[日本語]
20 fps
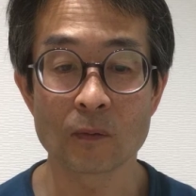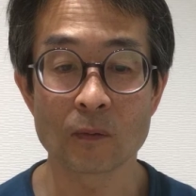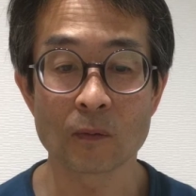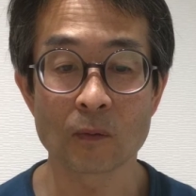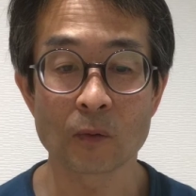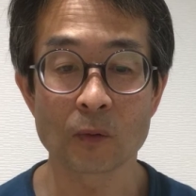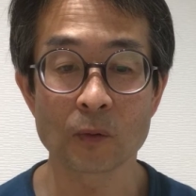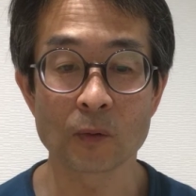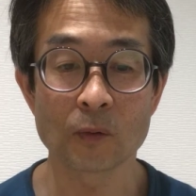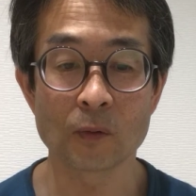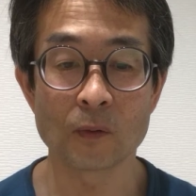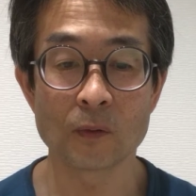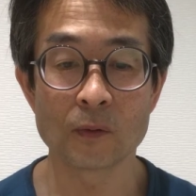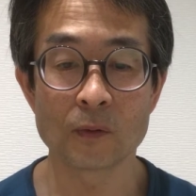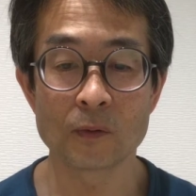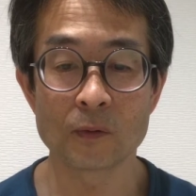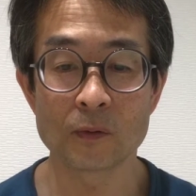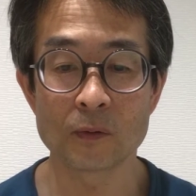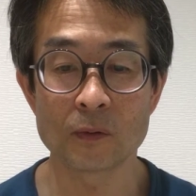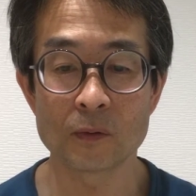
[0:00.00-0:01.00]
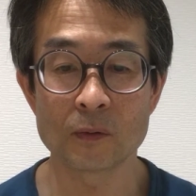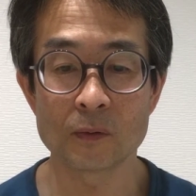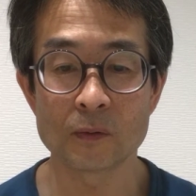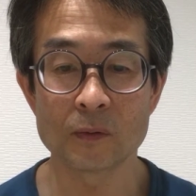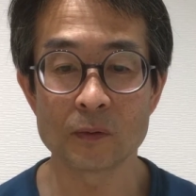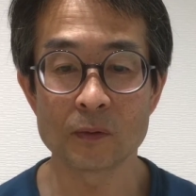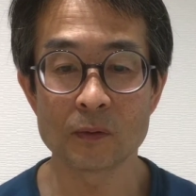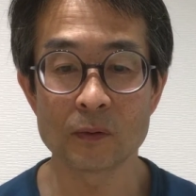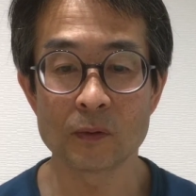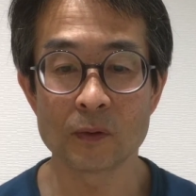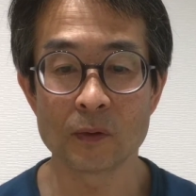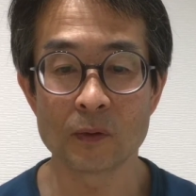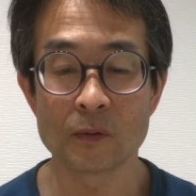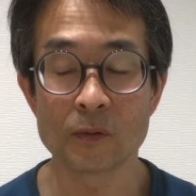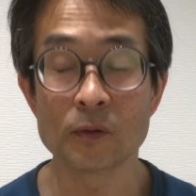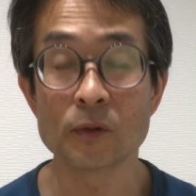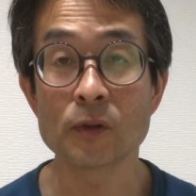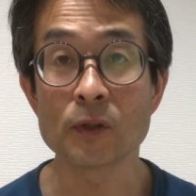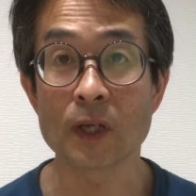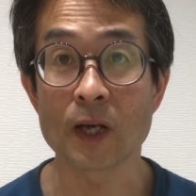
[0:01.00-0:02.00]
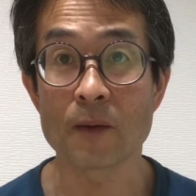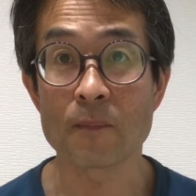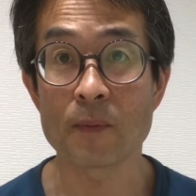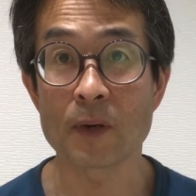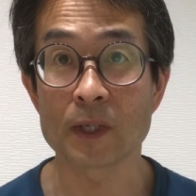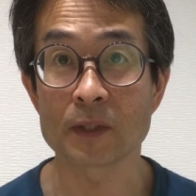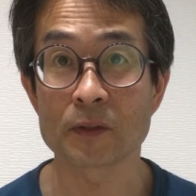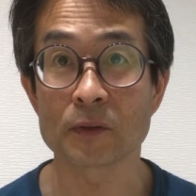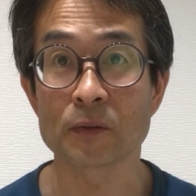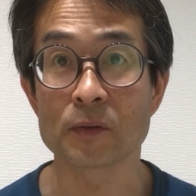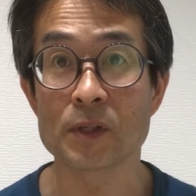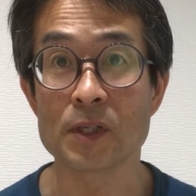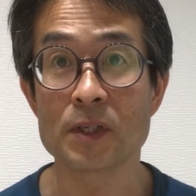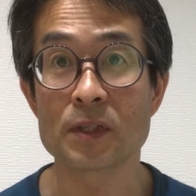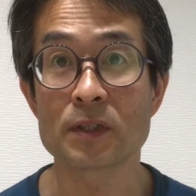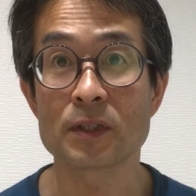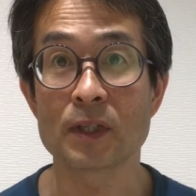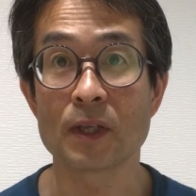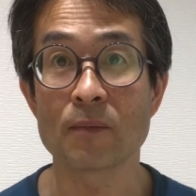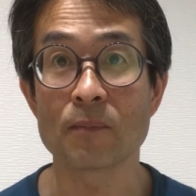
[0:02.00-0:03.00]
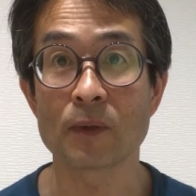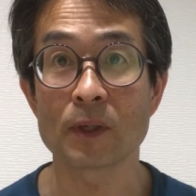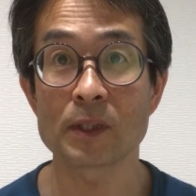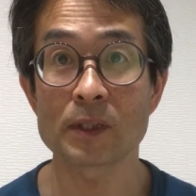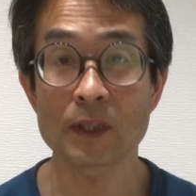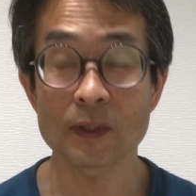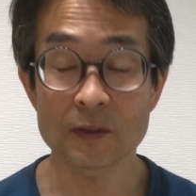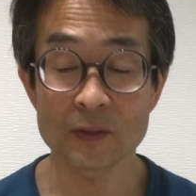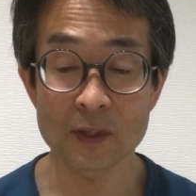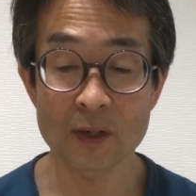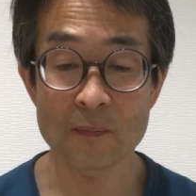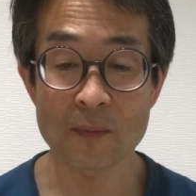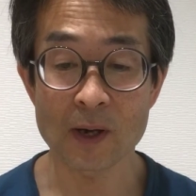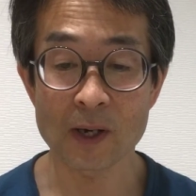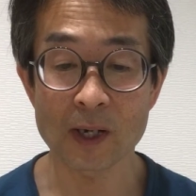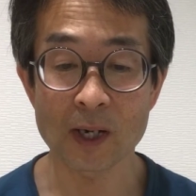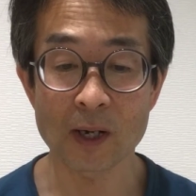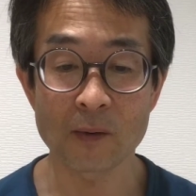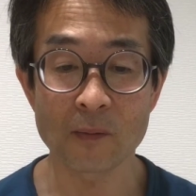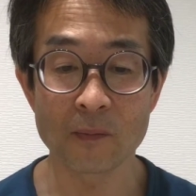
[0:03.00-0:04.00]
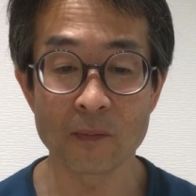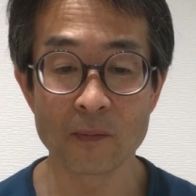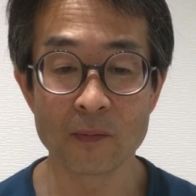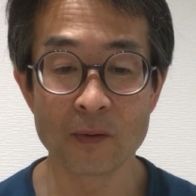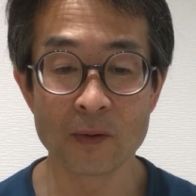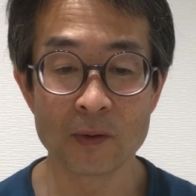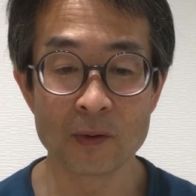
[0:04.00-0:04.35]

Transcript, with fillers: この古いアパートの一室で、まあ、ひたすら漫画を